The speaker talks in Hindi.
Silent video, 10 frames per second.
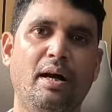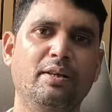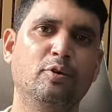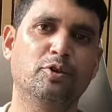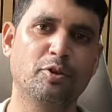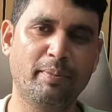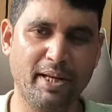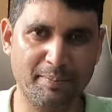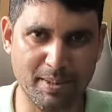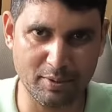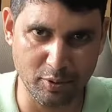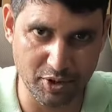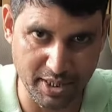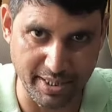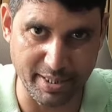हाय दोस्तों मैं आपका
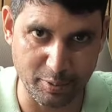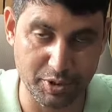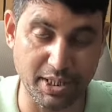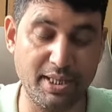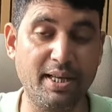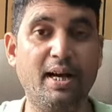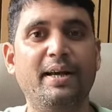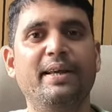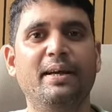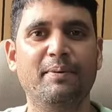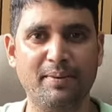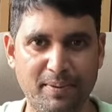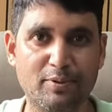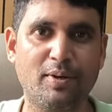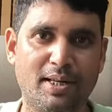दोस्त के के हुसैनी आइए एक बार
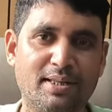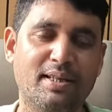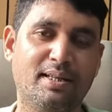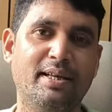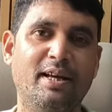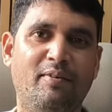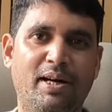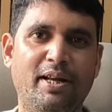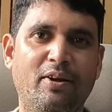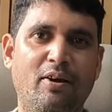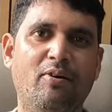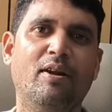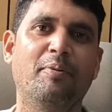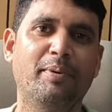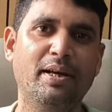फिर स्वागत करते हैं हमारे
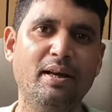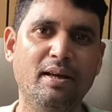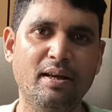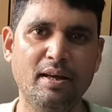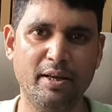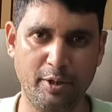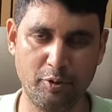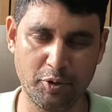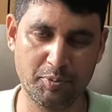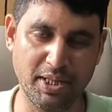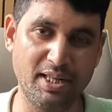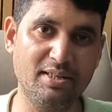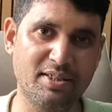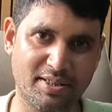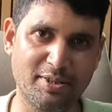और आपके यूट्यूब
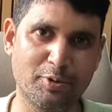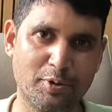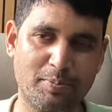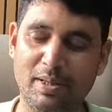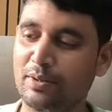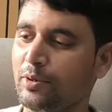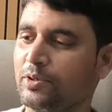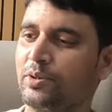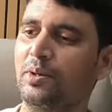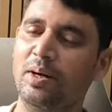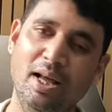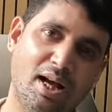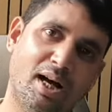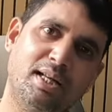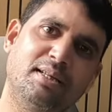चैनल सिटी शूज पर दोस्तों
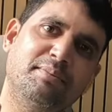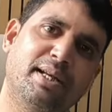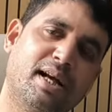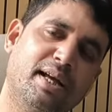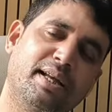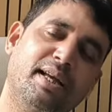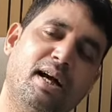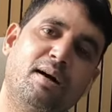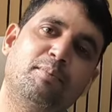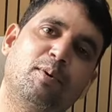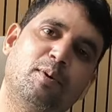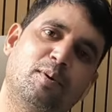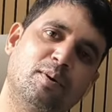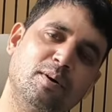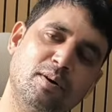आज हम दिखाएंगे आप
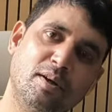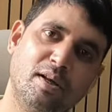लोगों को